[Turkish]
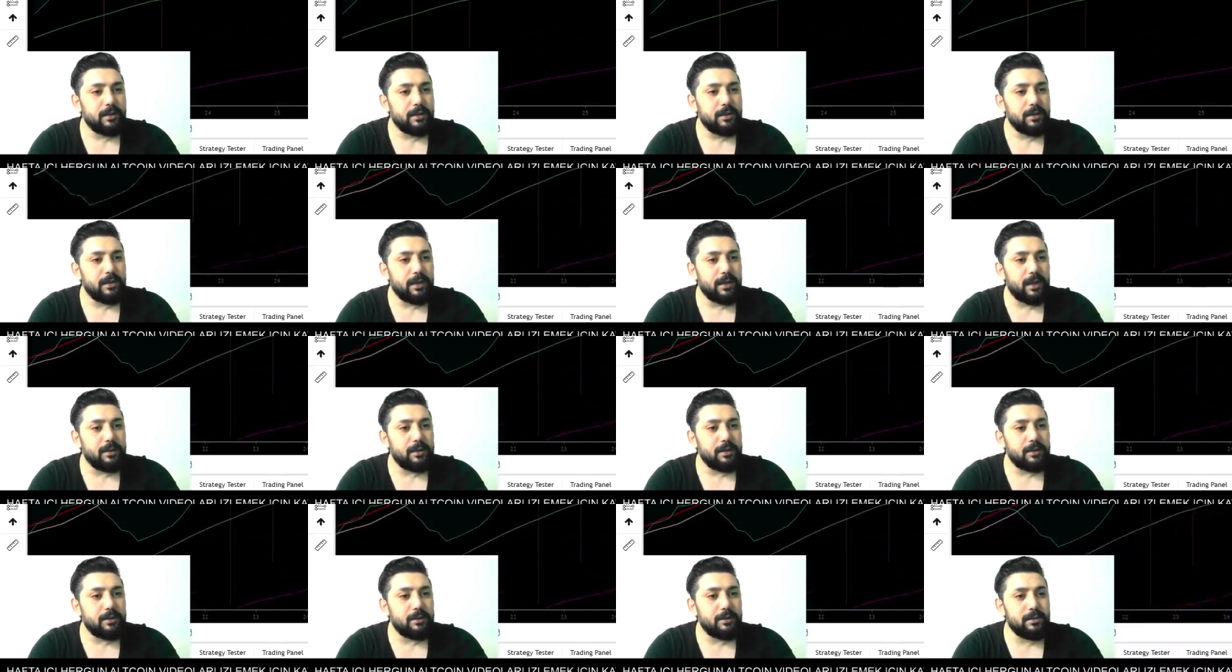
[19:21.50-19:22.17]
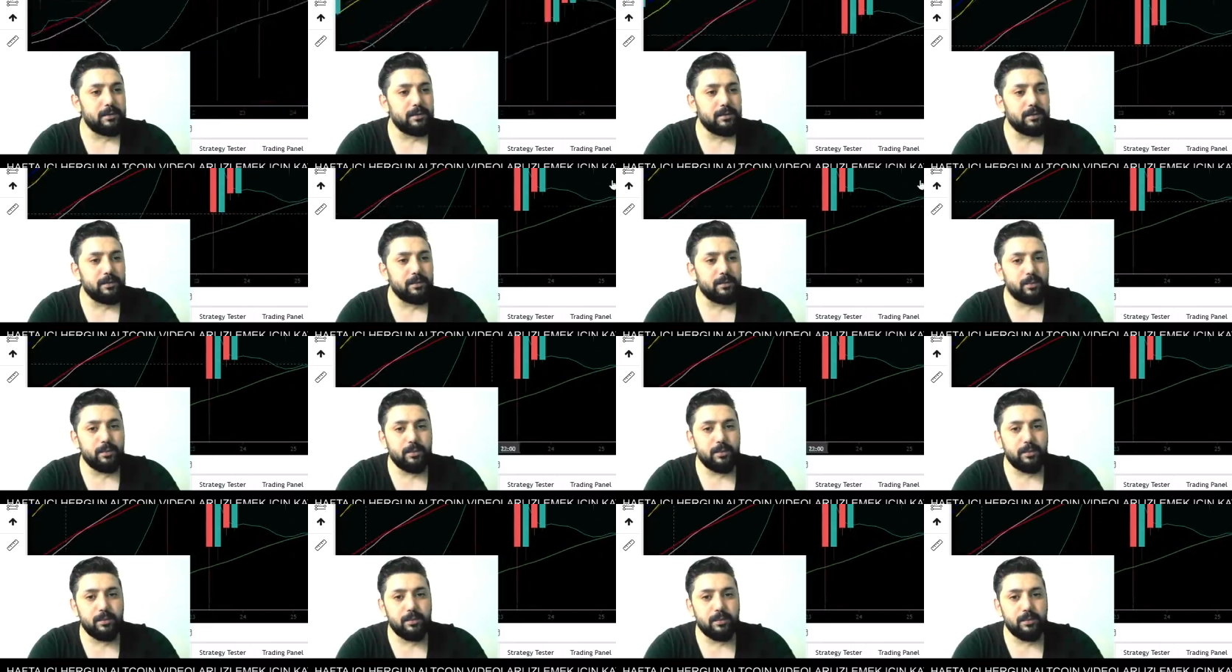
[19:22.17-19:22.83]
Yani
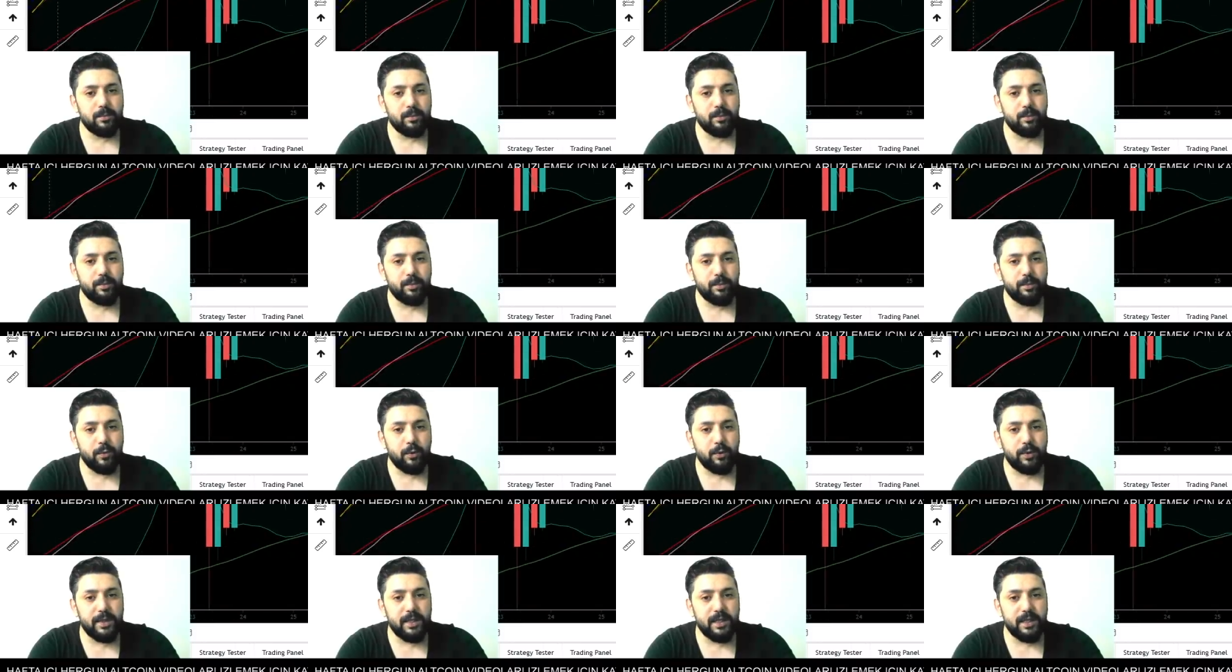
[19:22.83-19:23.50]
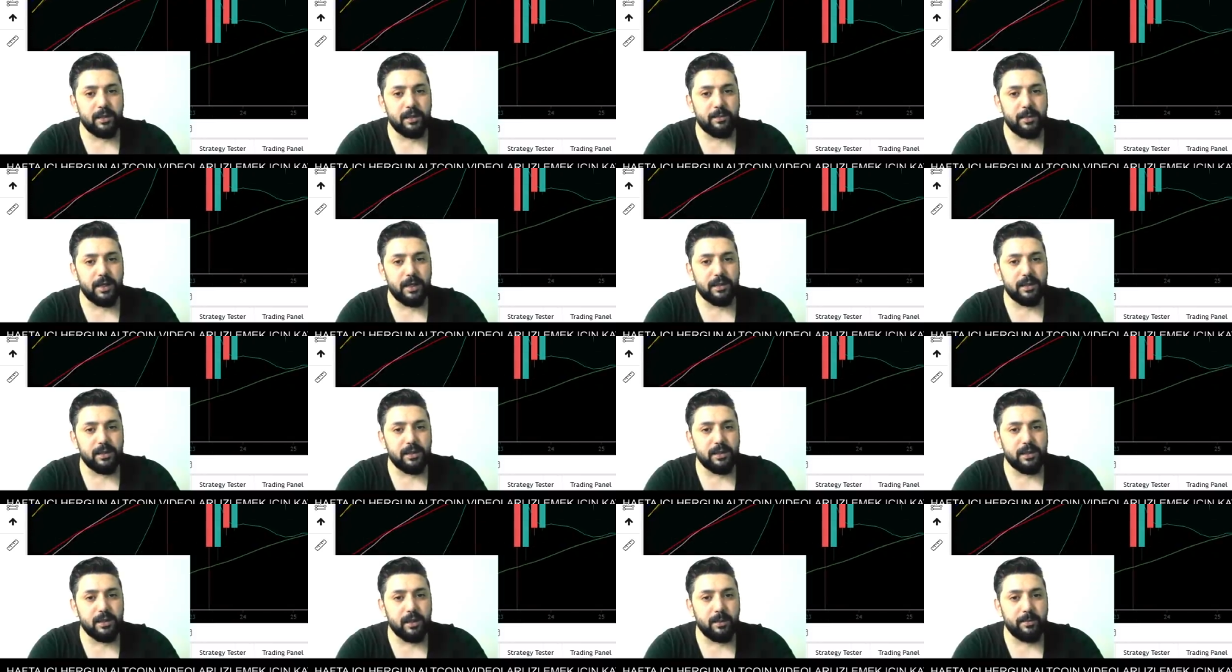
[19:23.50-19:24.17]
Bollinger
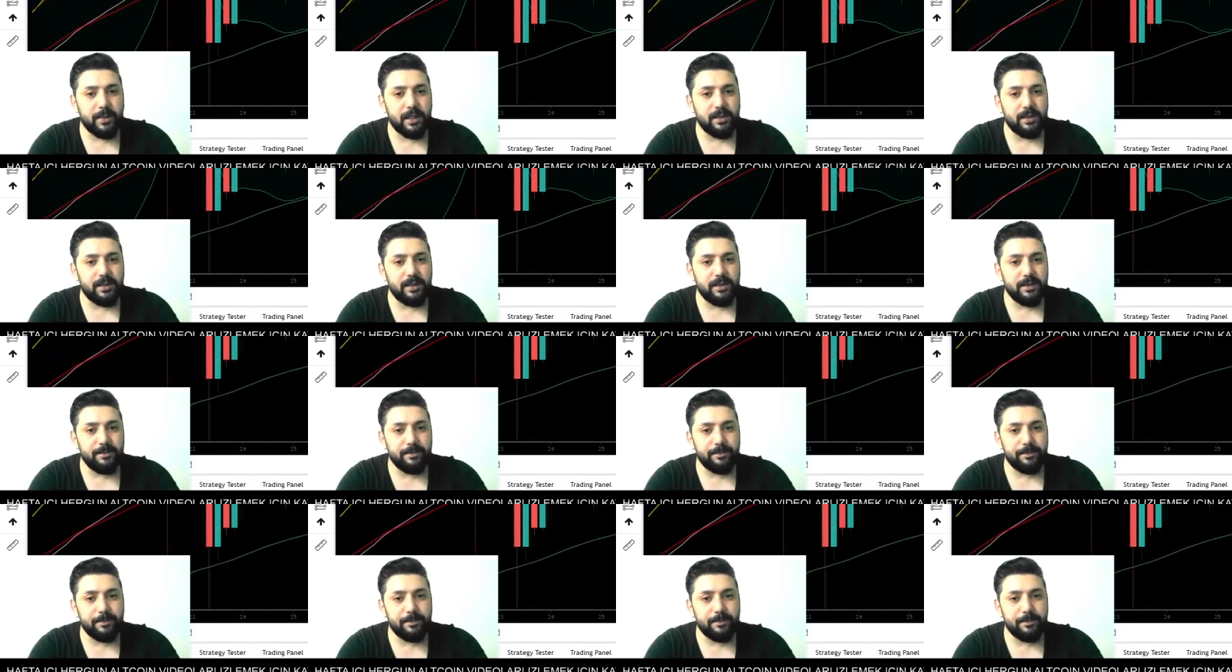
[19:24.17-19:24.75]
bandını kapatayım.